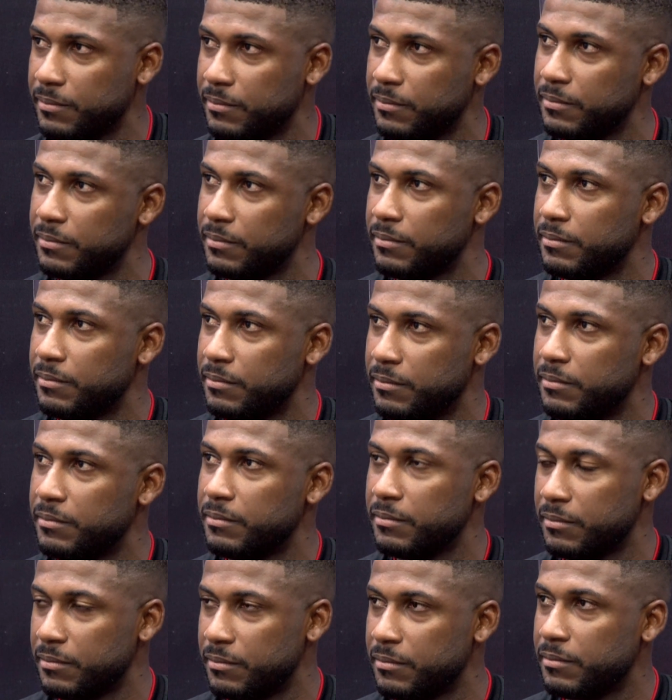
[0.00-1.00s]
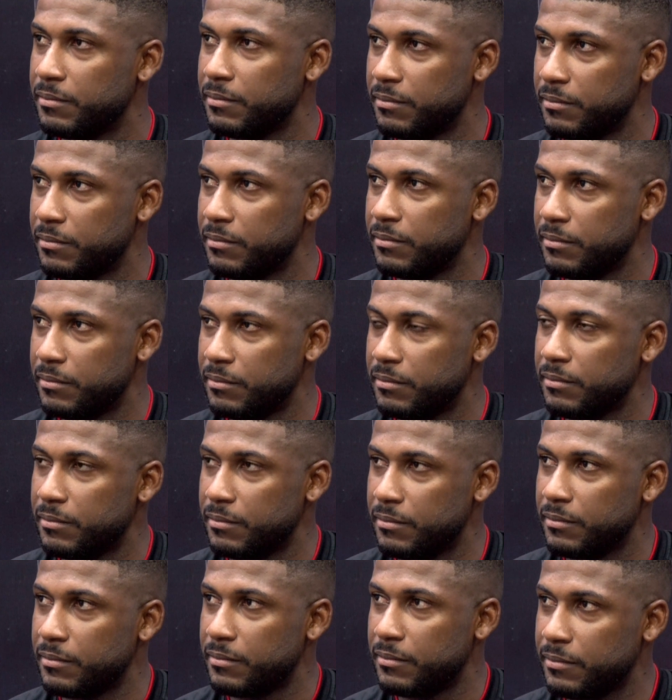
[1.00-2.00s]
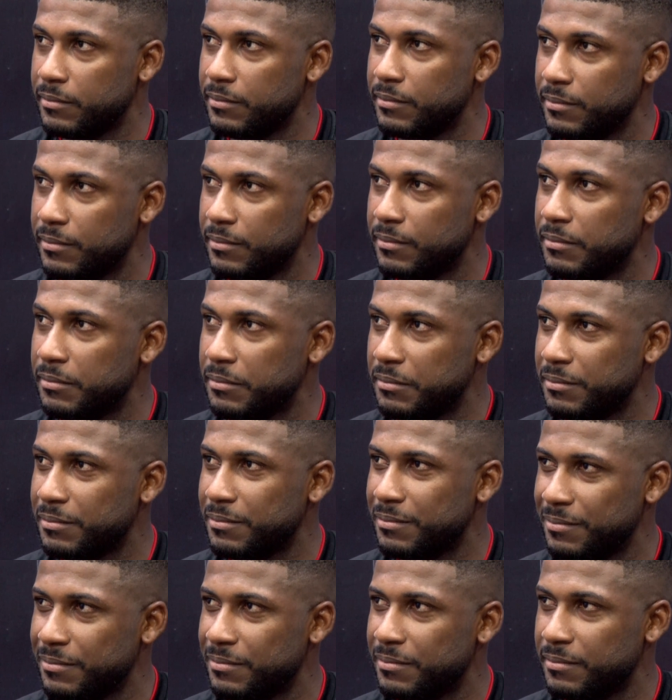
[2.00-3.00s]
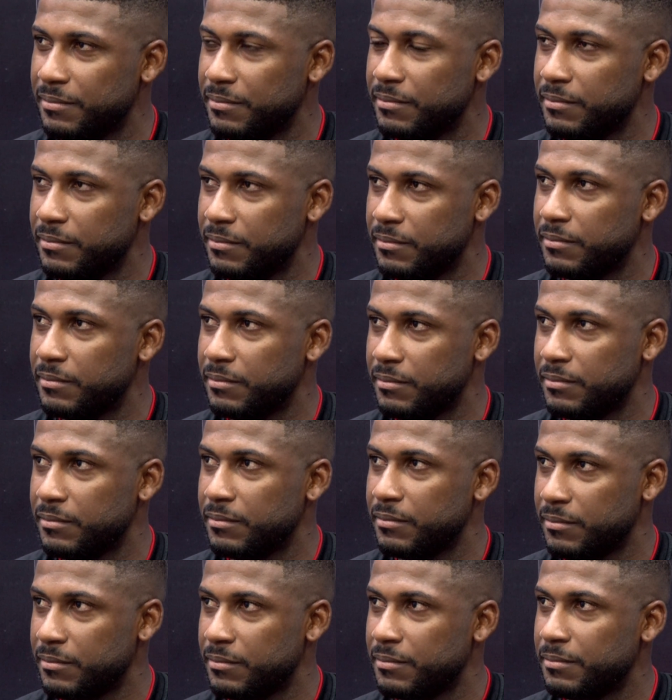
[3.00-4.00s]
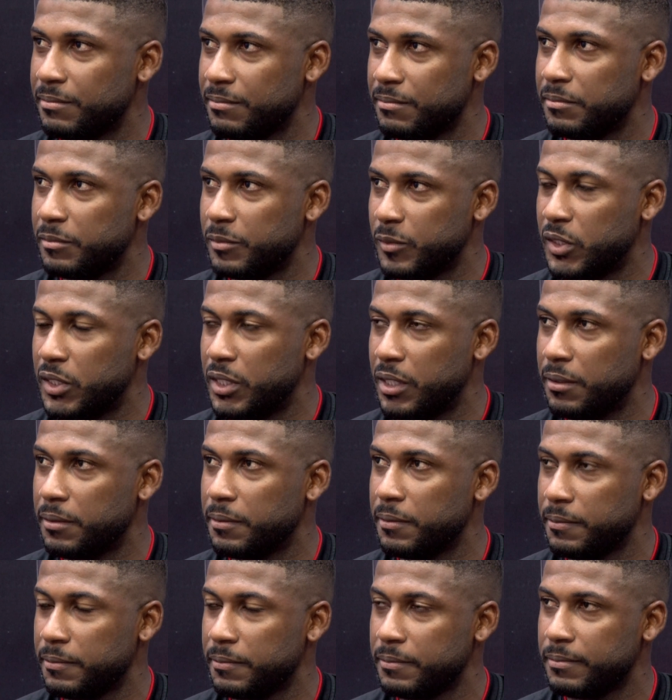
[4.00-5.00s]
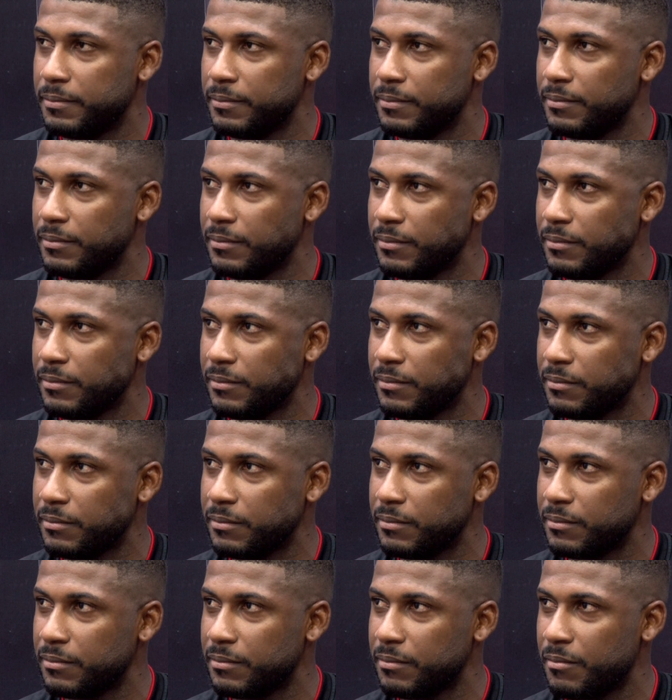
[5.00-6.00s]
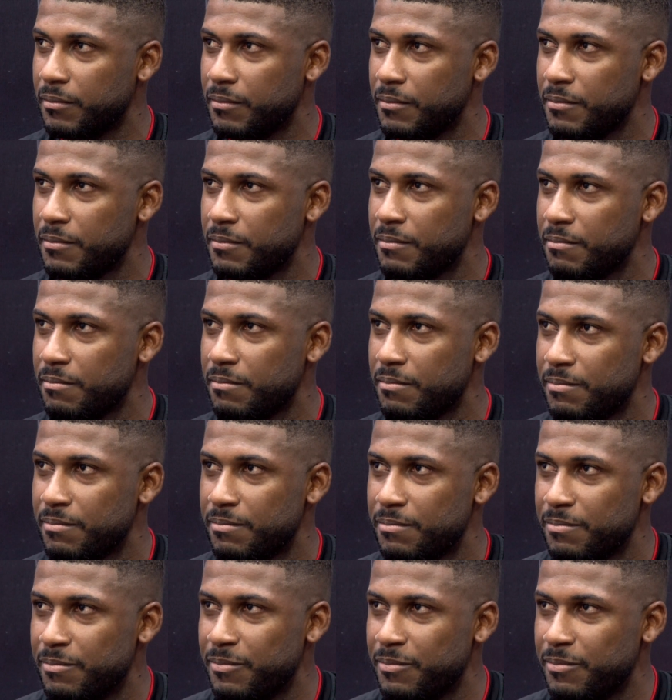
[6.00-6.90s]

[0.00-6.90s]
positiva, é, querendo efetivamente a sua recuperação e te ver em campo. Então, agora, manda o seu recado para a torcida do Dragão.